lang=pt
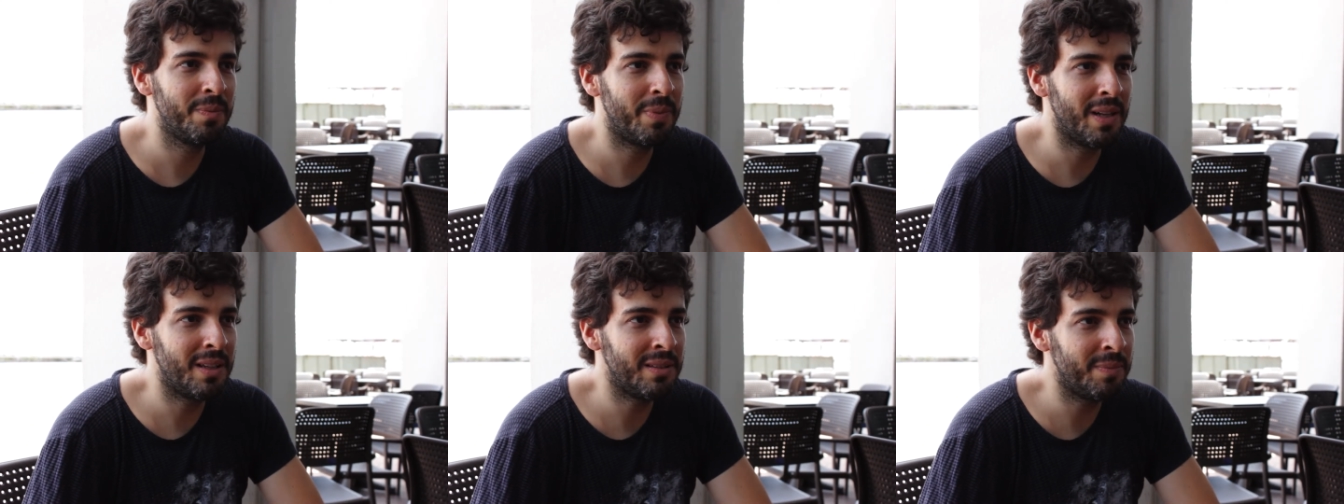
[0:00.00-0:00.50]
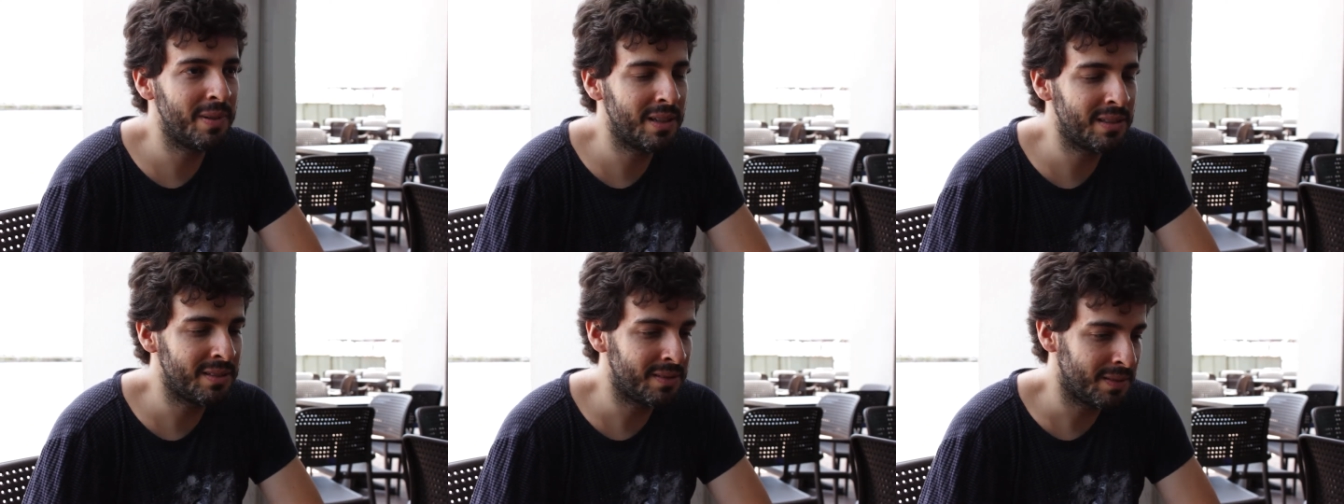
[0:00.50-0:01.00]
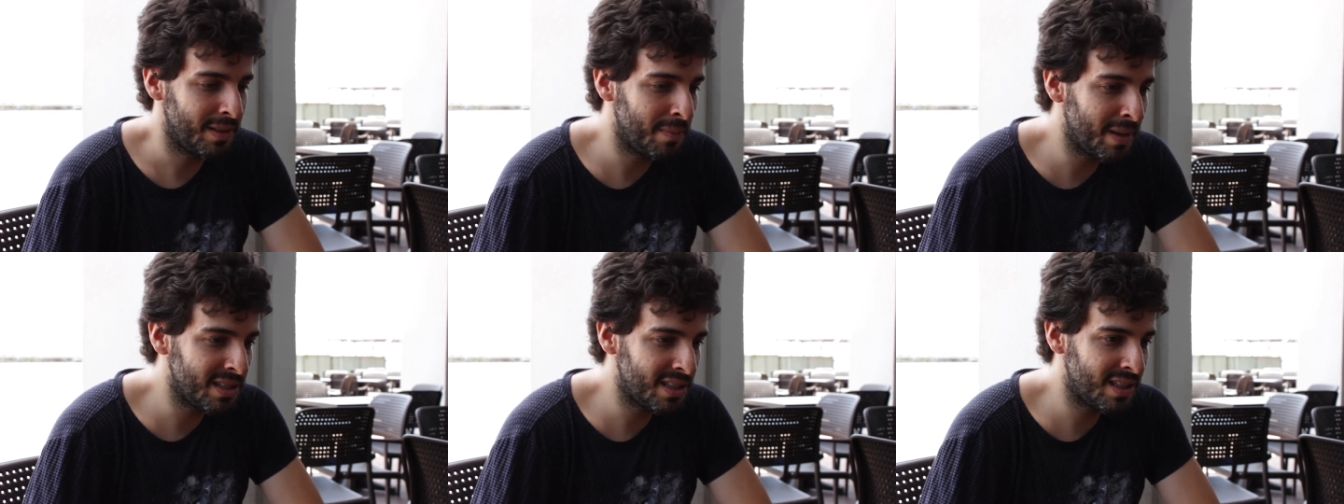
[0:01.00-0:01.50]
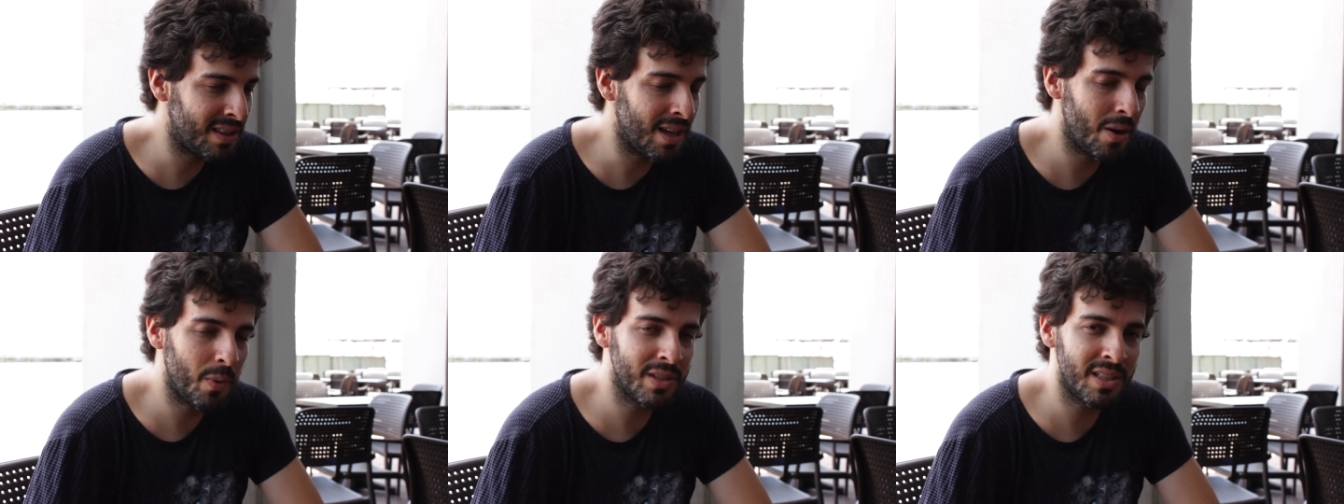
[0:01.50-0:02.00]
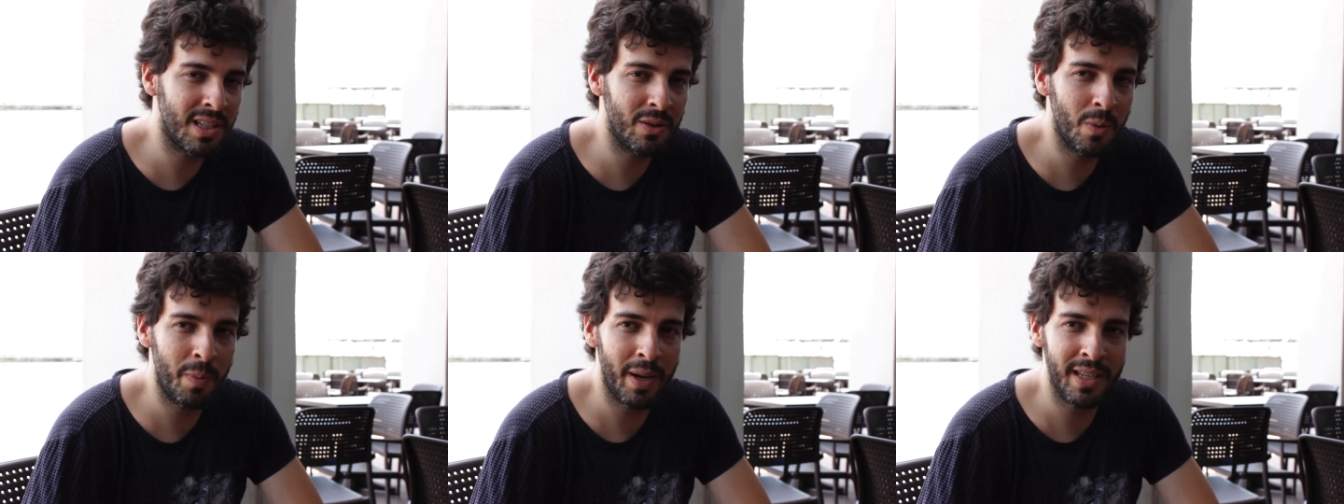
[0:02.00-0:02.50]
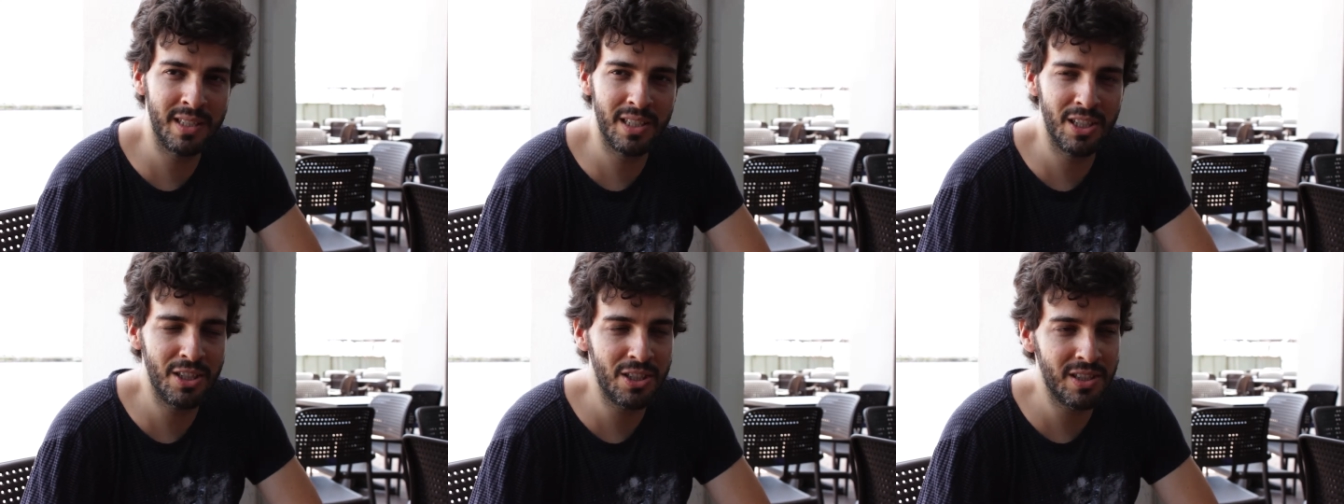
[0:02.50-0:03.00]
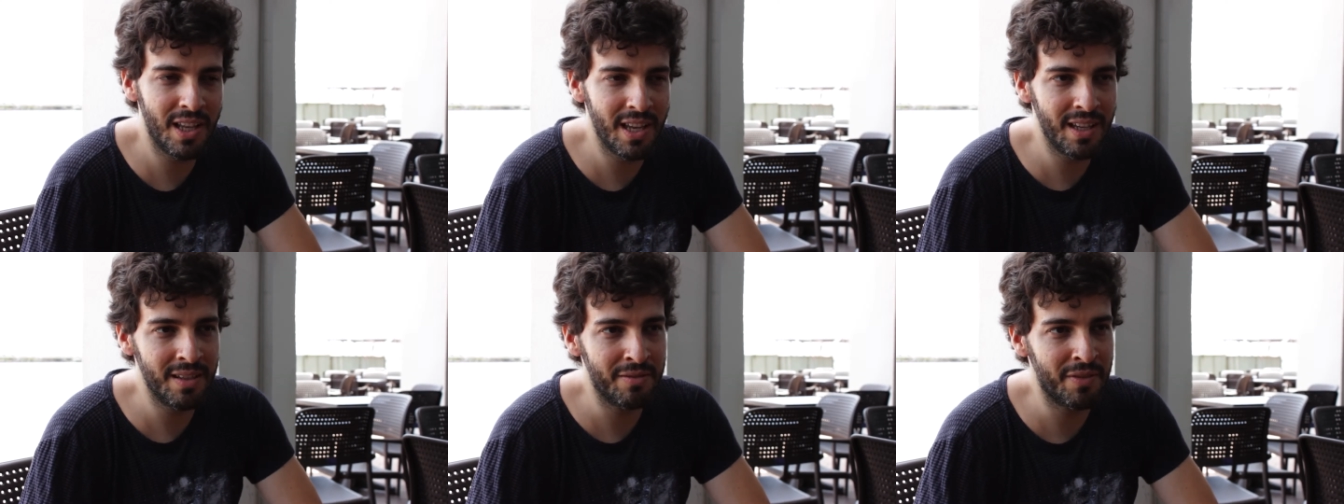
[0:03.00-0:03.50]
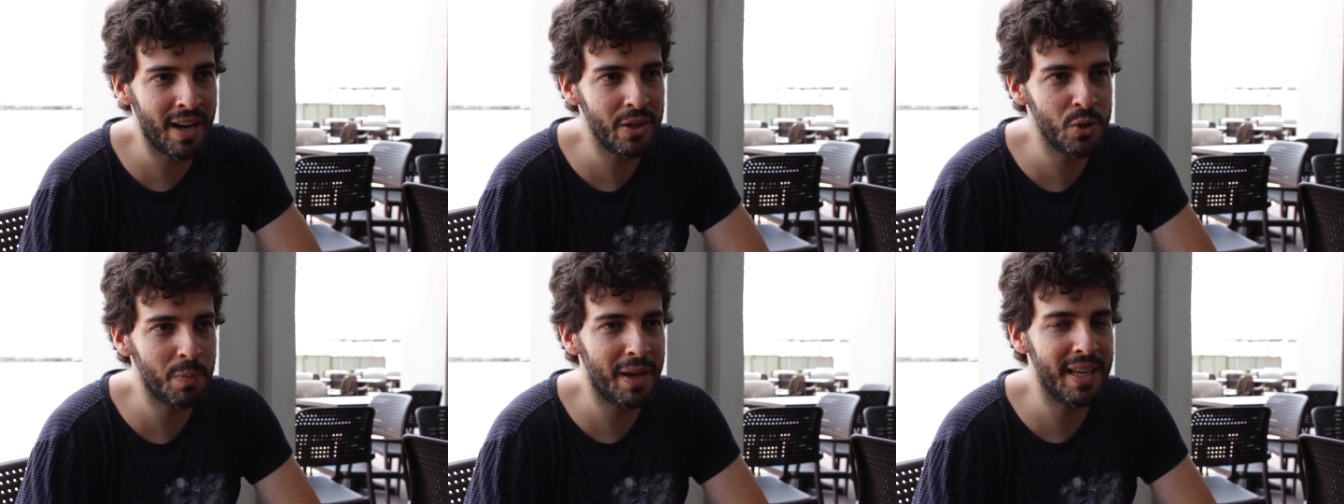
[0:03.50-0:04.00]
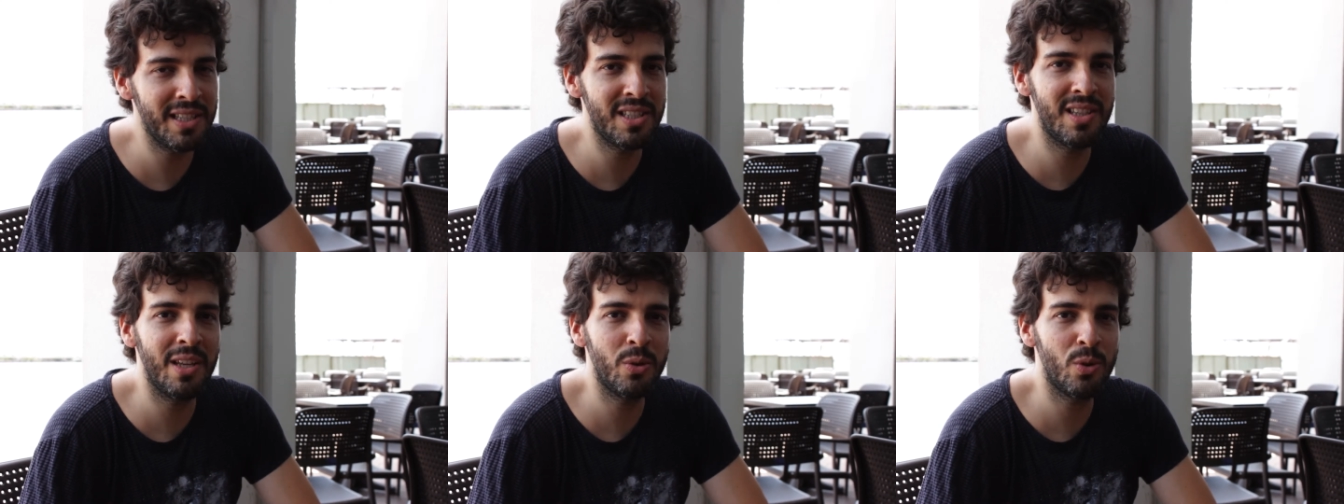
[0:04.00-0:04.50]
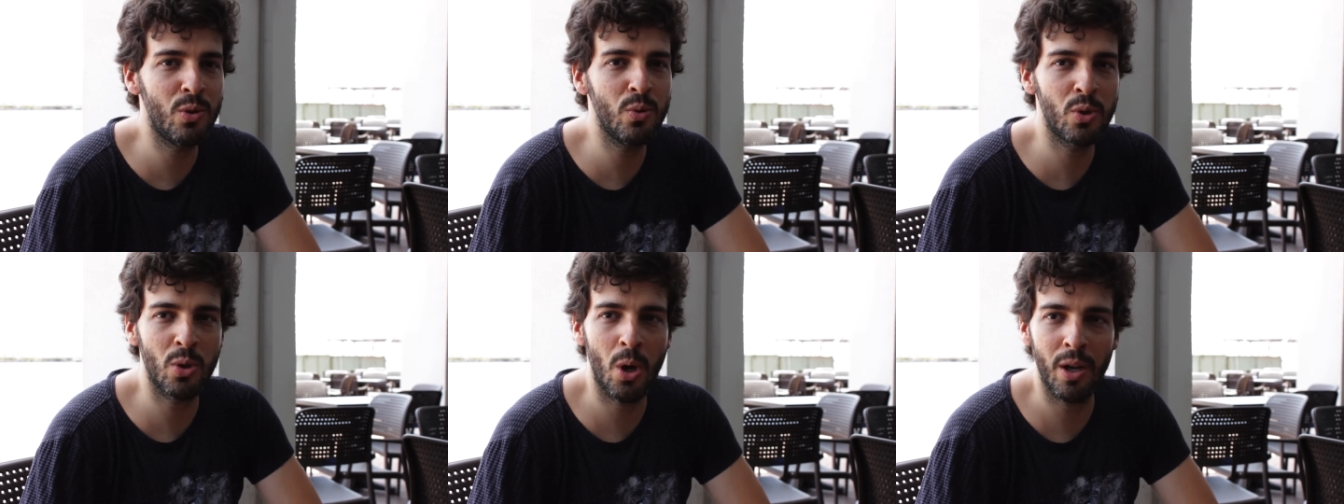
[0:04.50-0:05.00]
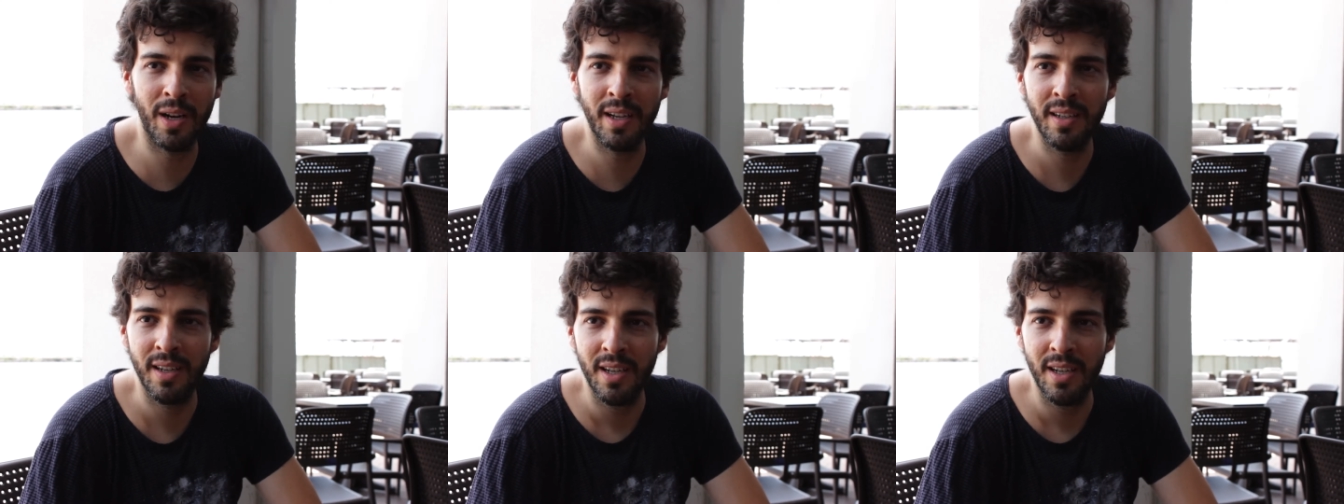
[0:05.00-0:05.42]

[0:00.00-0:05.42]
pela, pela imensidão assim do país, a gente tem vários países dentro de um só, né?